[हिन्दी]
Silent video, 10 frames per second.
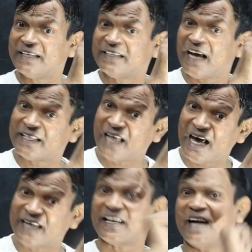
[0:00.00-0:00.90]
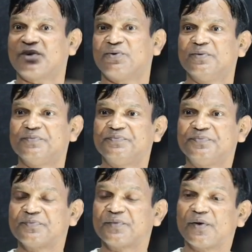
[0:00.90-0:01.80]
जहादार शाह
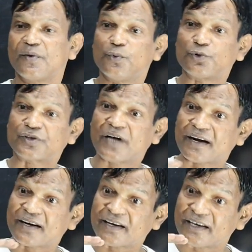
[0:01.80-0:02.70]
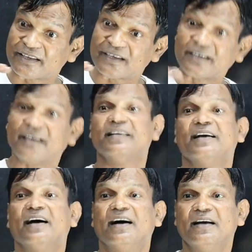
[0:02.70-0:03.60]
को उसका कत्ल कर
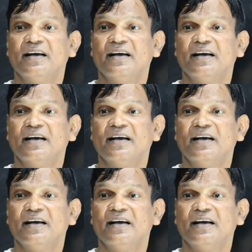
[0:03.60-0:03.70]
दिया